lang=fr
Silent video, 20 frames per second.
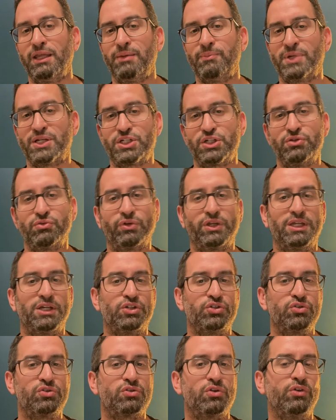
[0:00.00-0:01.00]
Imaginons qu'il y
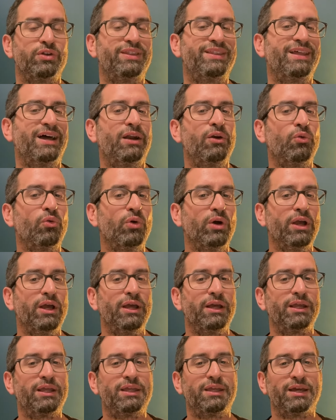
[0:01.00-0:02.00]
ait juste le talon
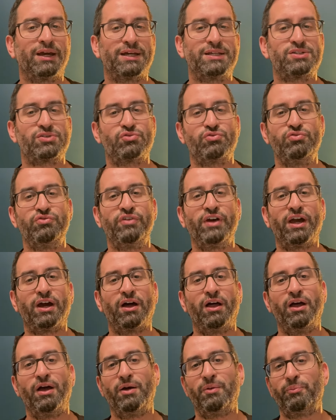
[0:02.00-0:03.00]
qui reste couvert
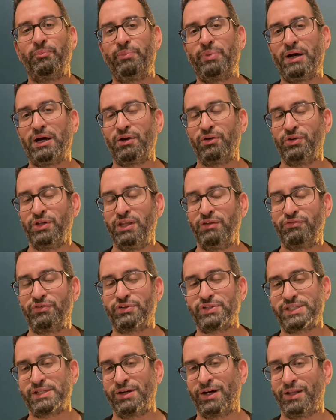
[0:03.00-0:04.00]
par le
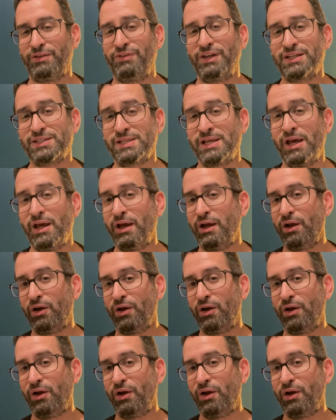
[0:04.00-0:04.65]
défenseur adverse,